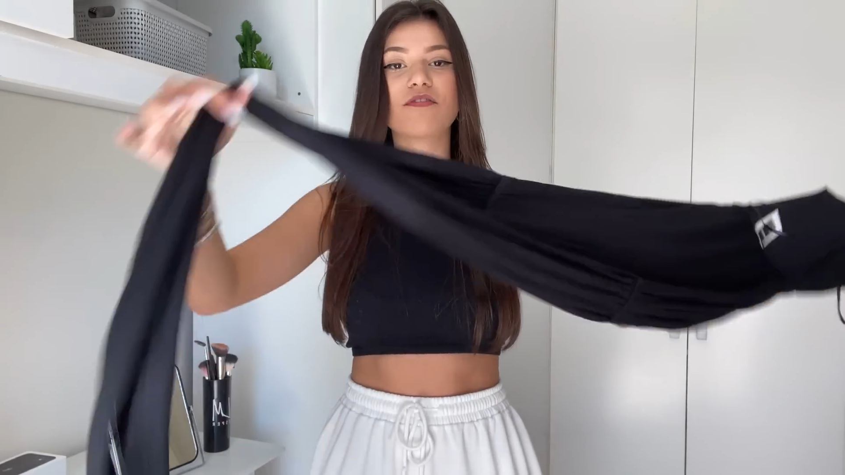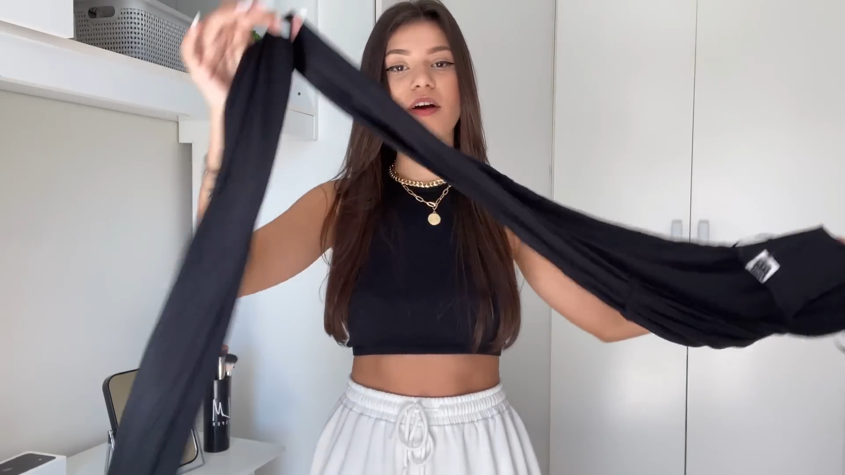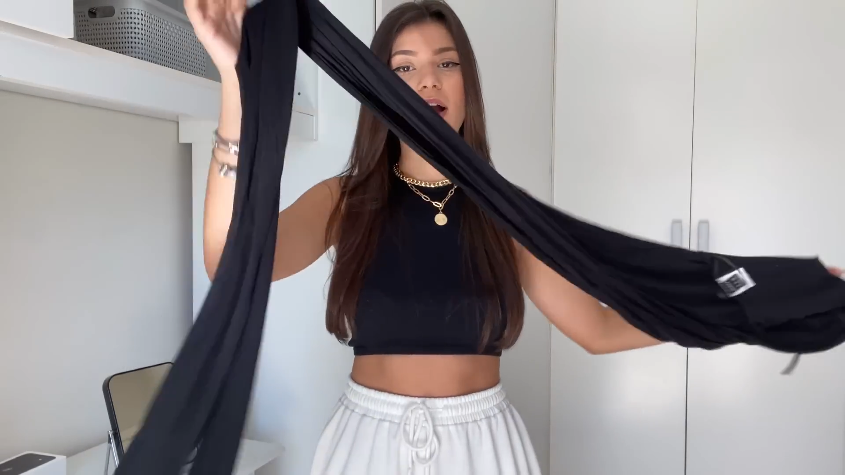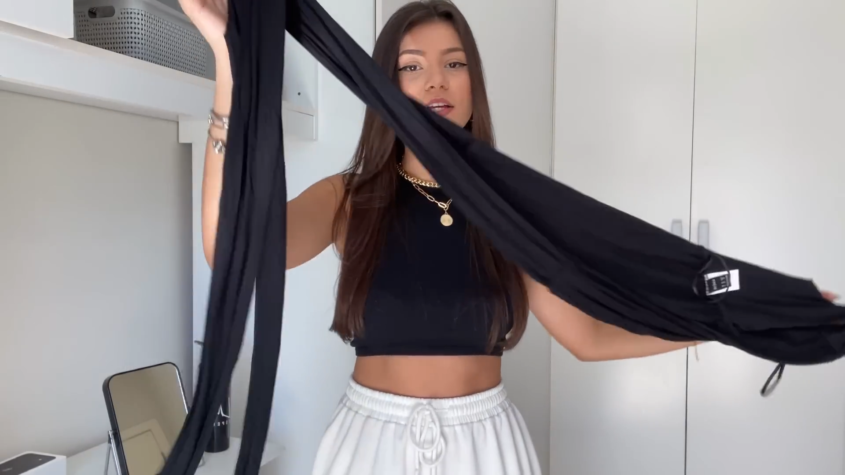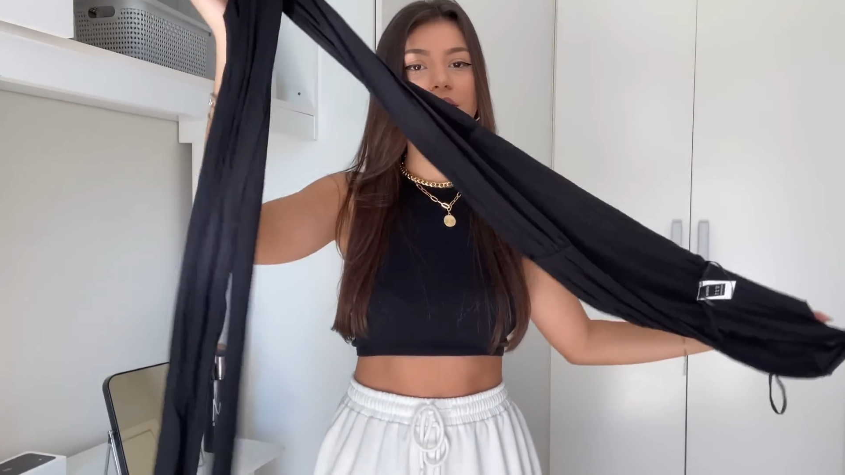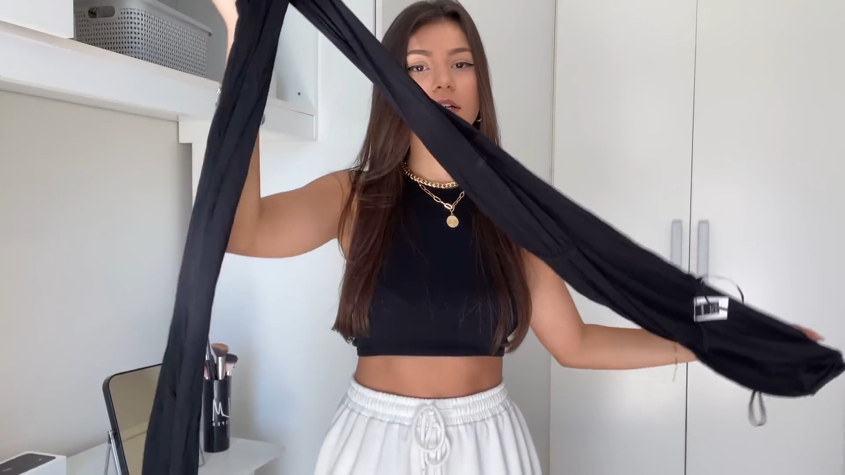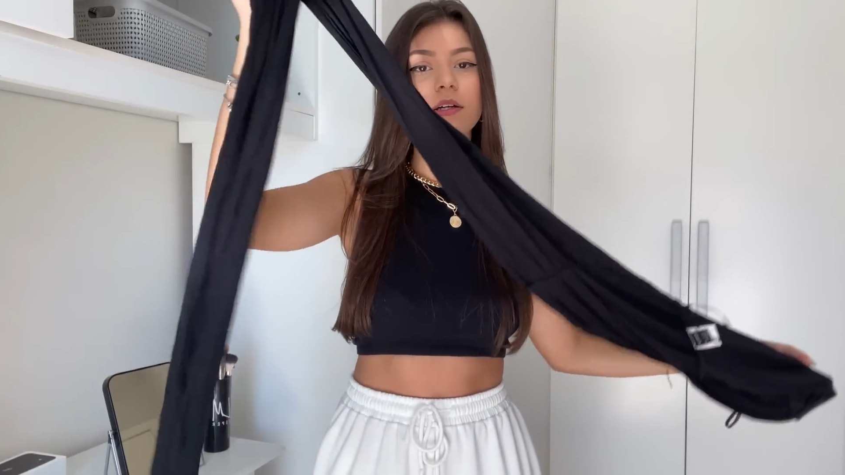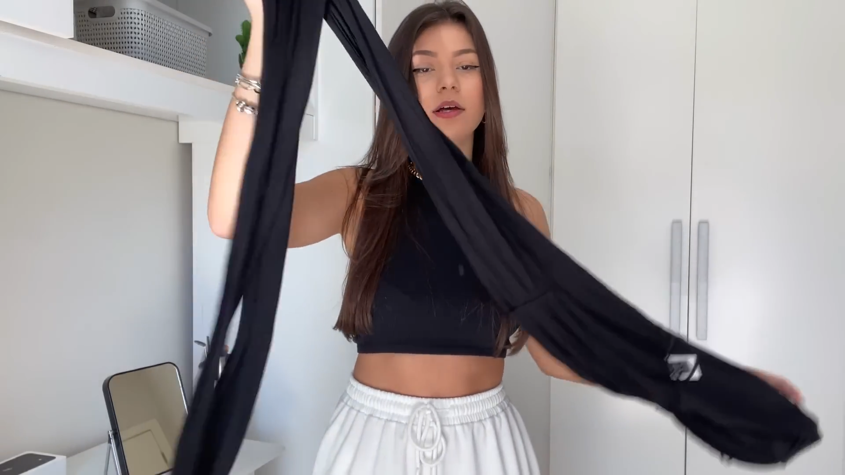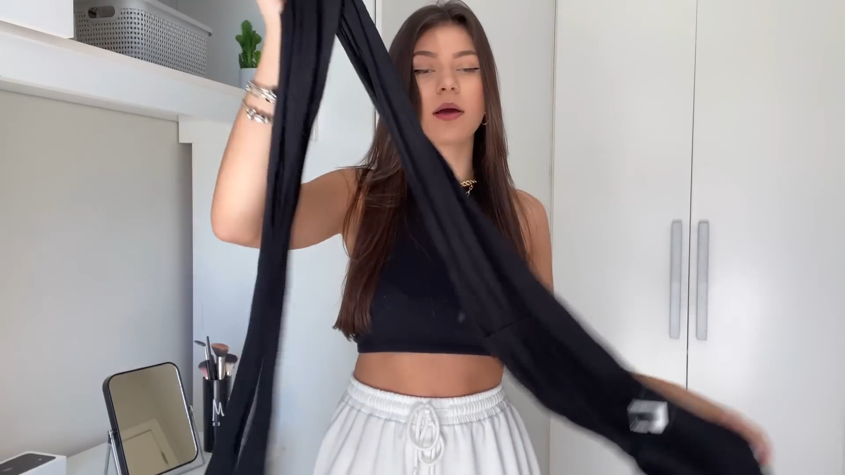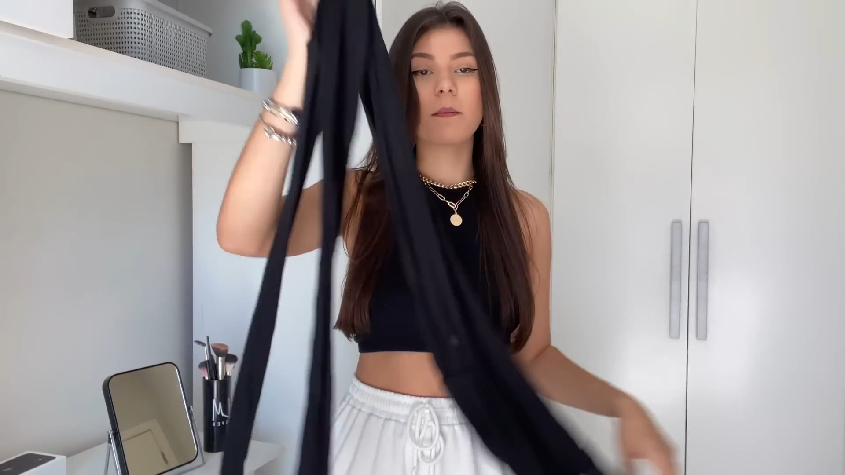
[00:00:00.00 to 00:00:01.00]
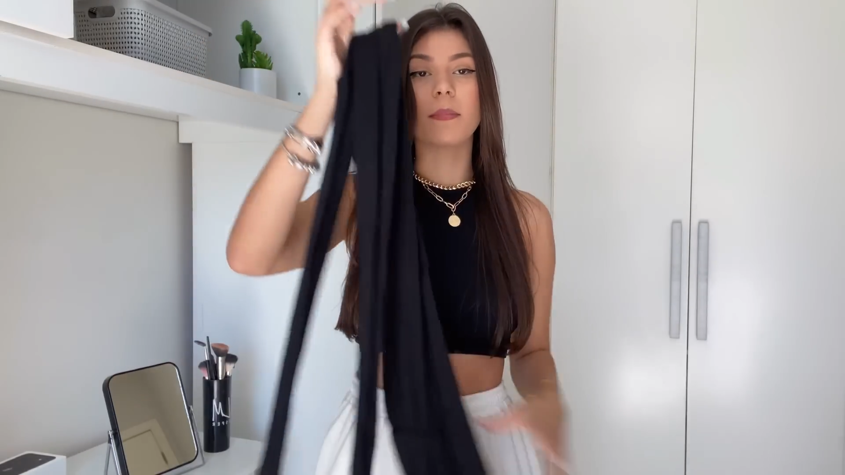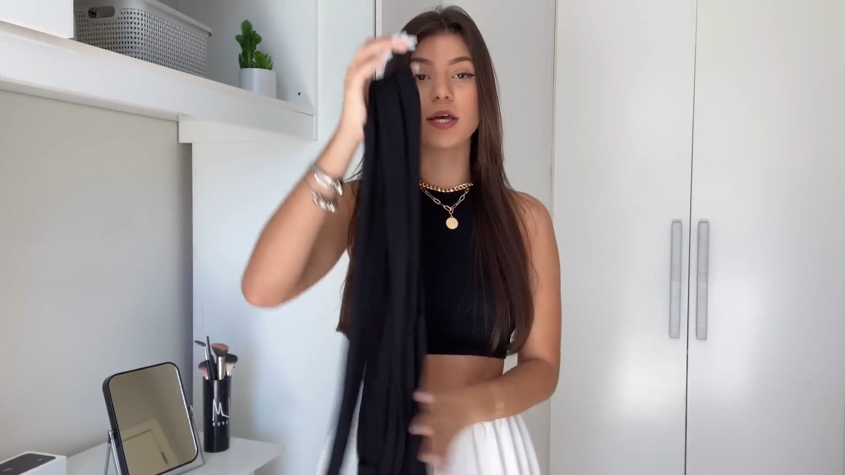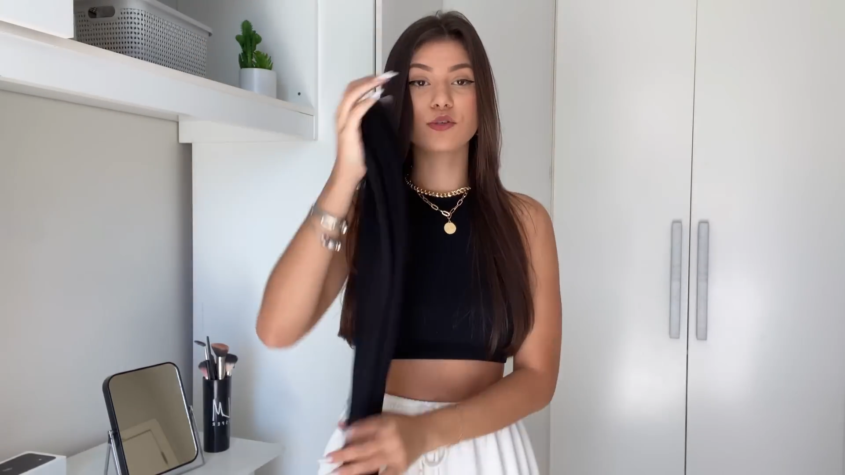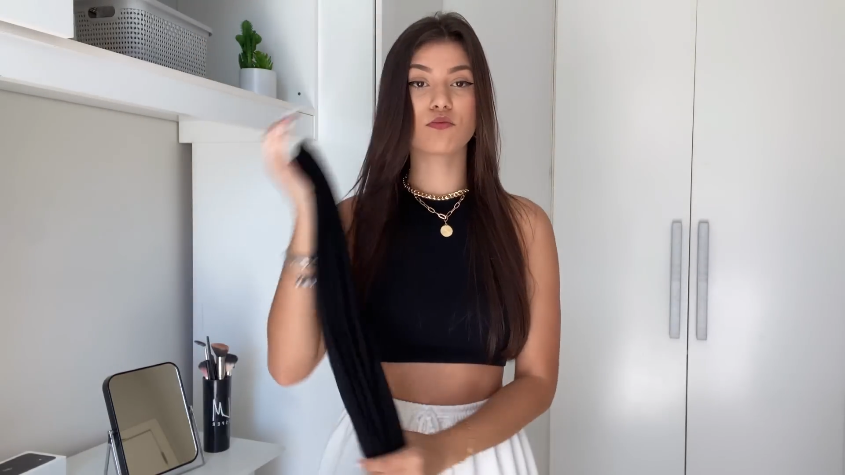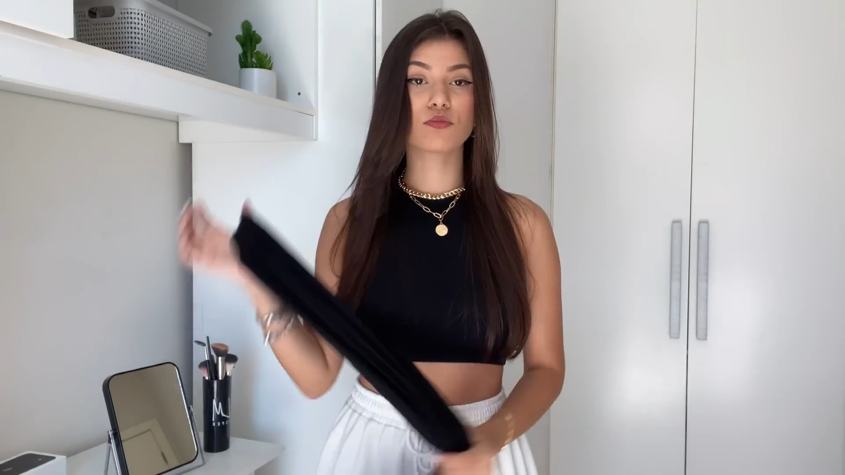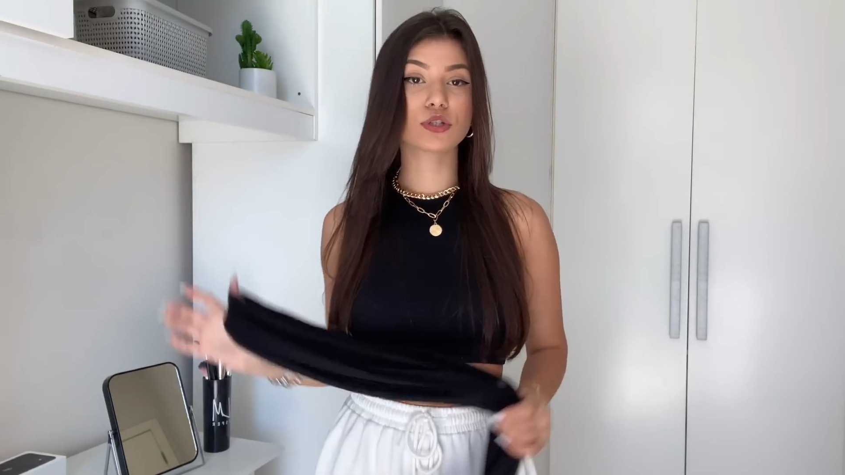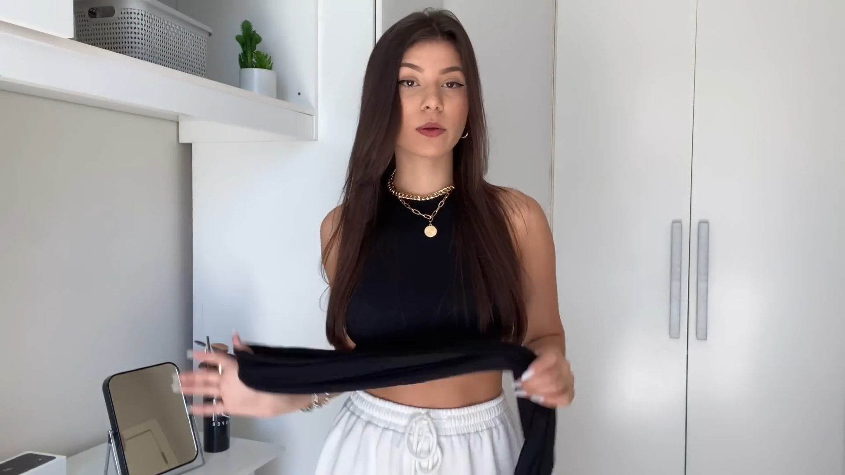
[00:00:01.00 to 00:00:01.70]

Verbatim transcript: faixa, mas eu vou mostrar